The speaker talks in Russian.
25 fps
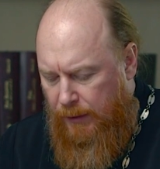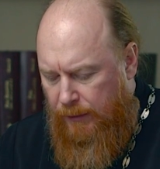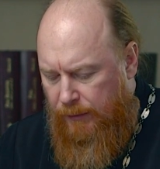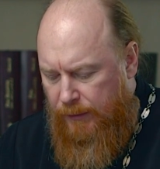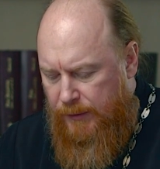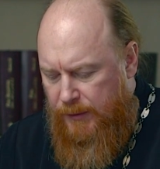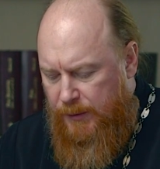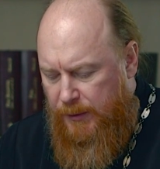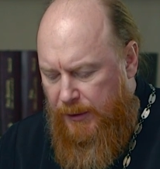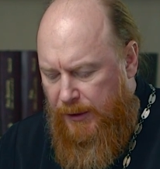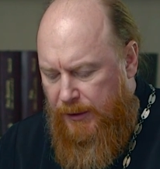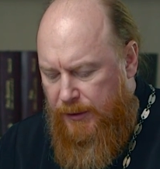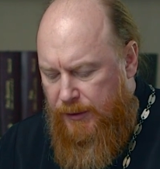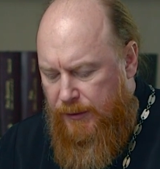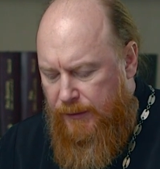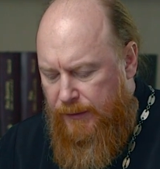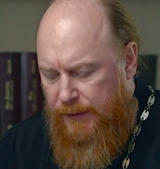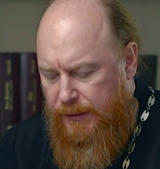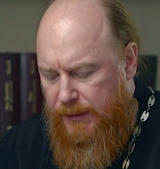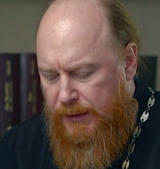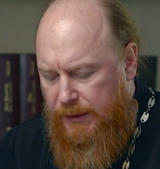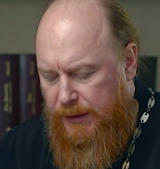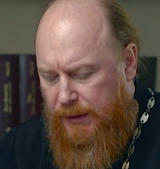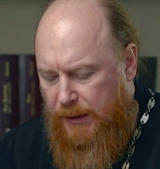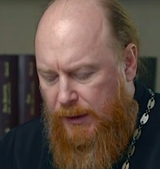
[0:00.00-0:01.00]
Вы
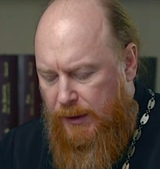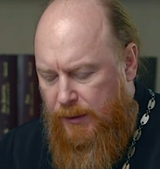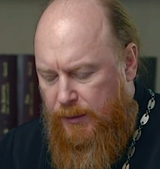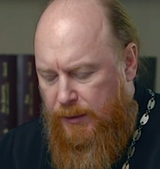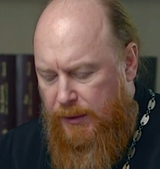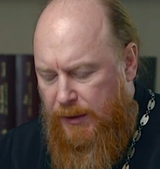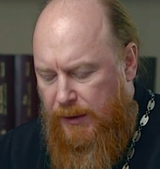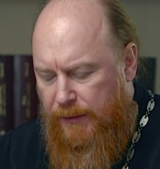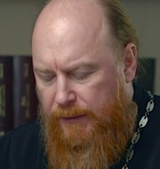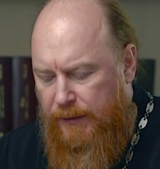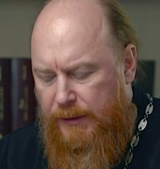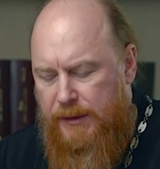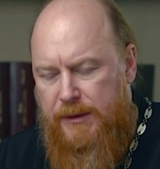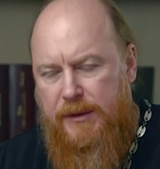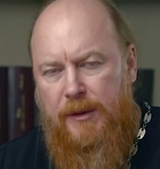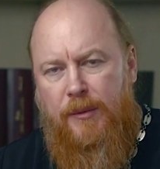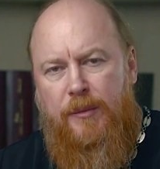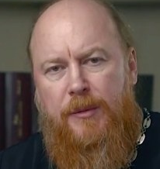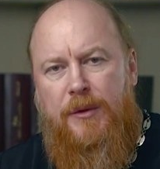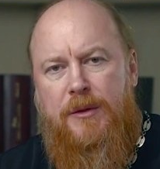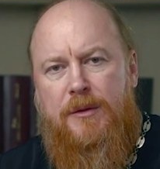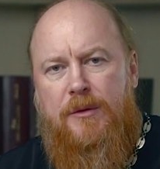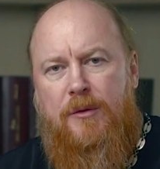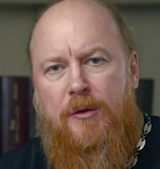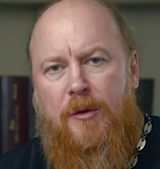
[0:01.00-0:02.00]
спрашиваете, как подавать
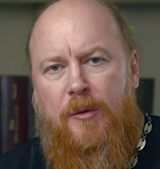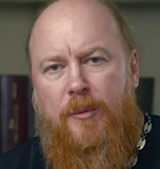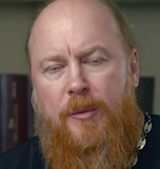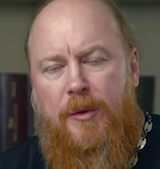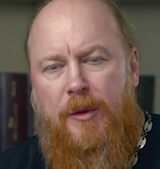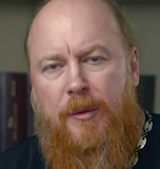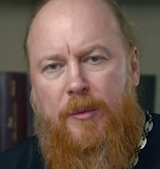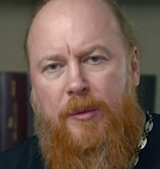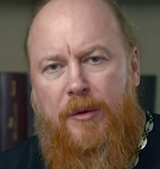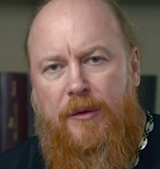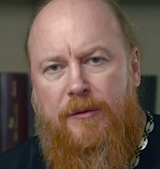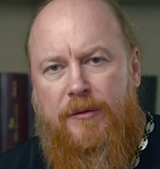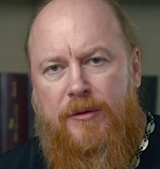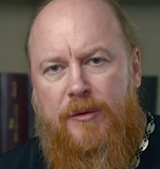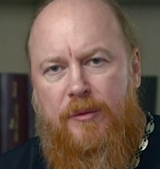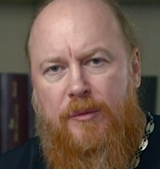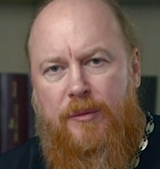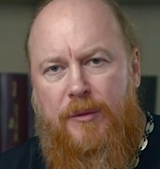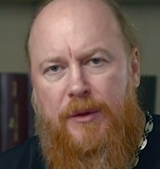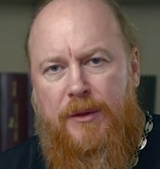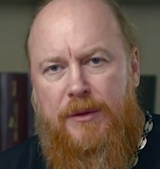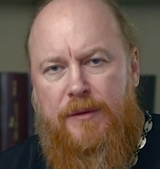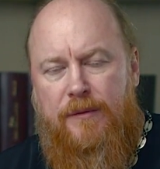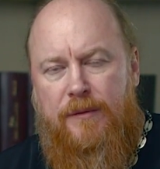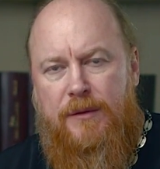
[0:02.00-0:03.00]
записку о
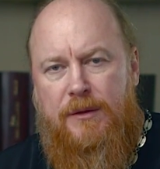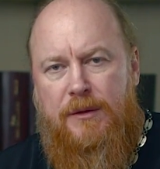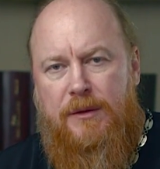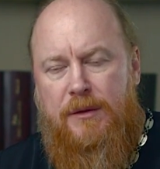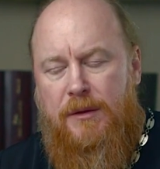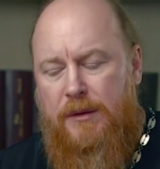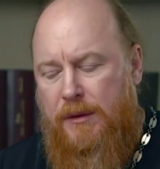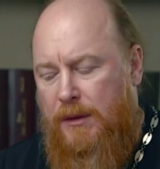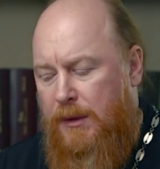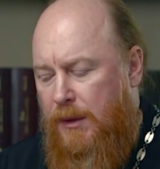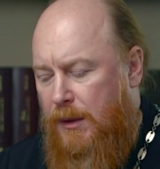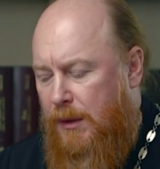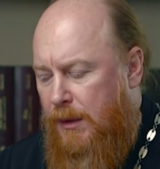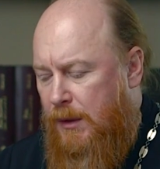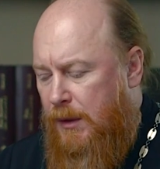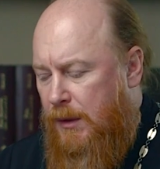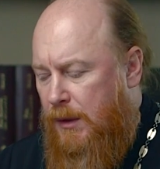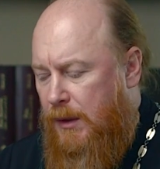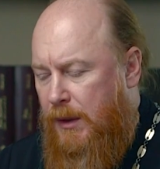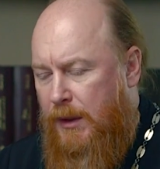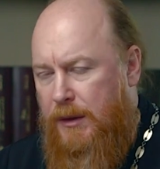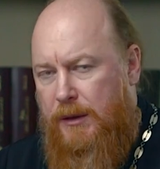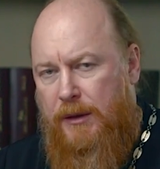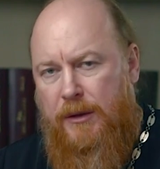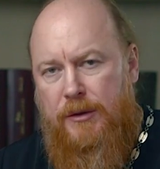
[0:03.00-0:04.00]
пропавшем без вести?
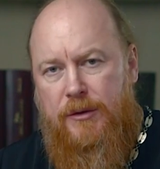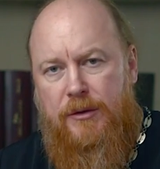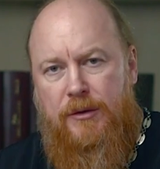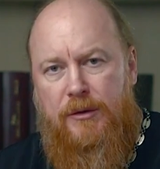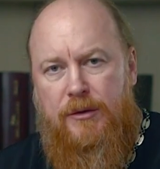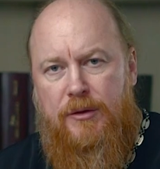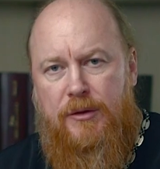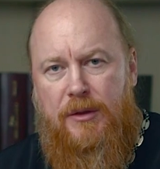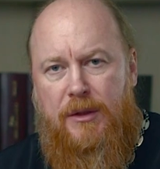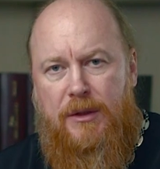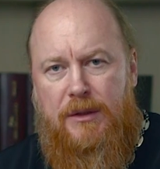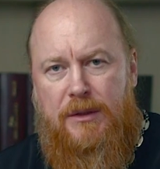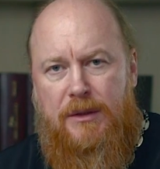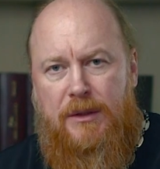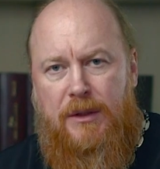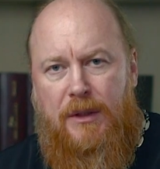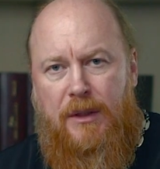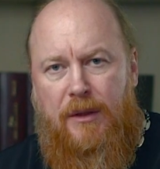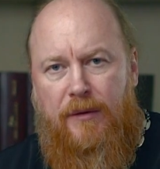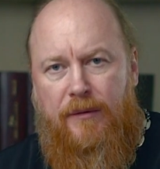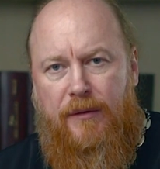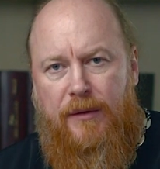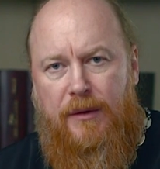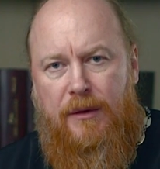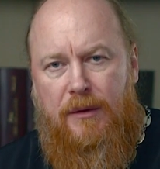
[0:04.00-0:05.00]
Конечно же, о
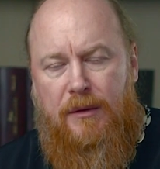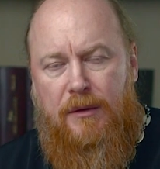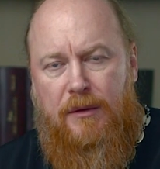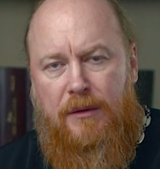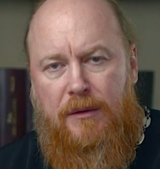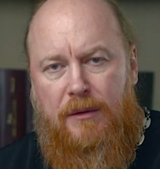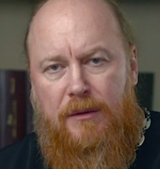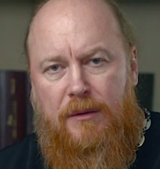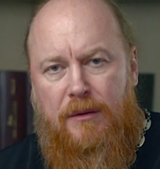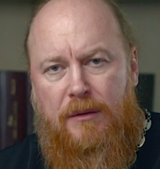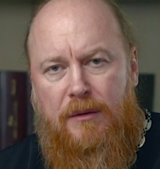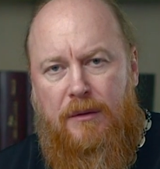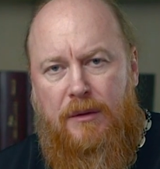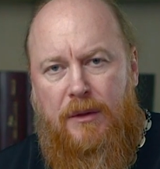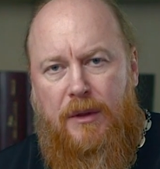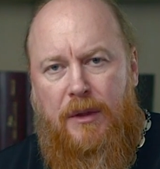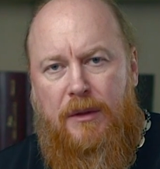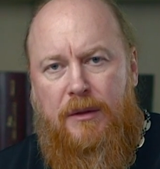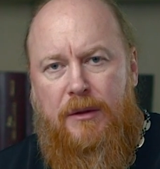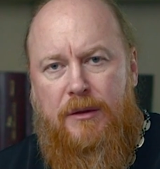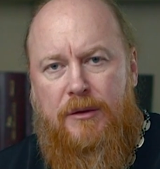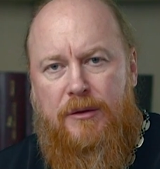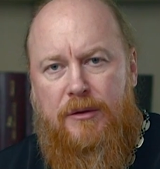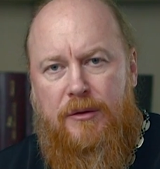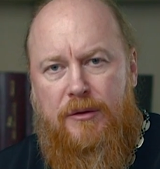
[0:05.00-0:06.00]
здравии.
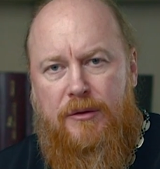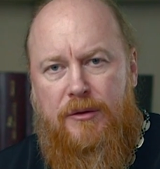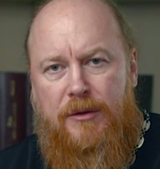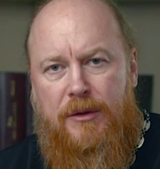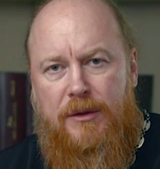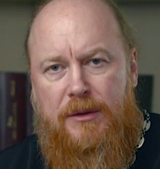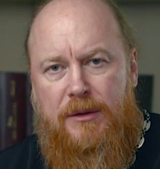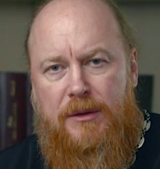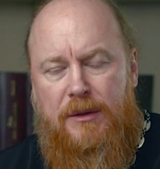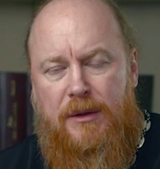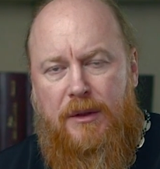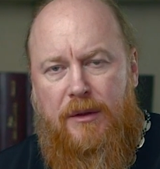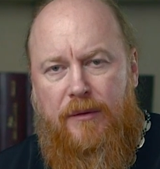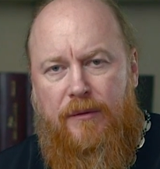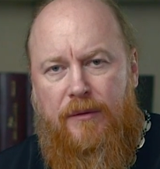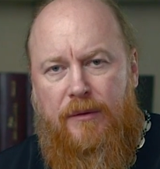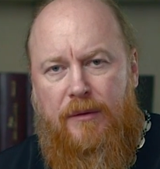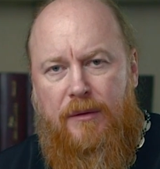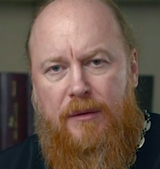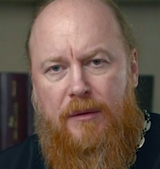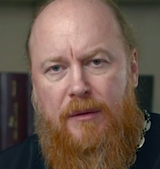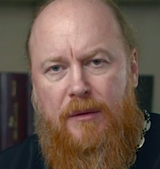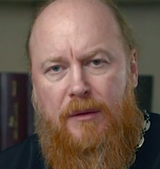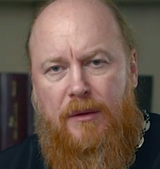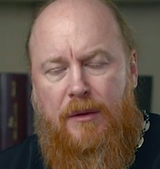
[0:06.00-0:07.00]
Конечно же, о
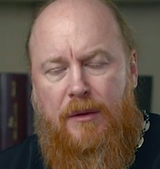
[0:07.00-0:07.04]
здравии.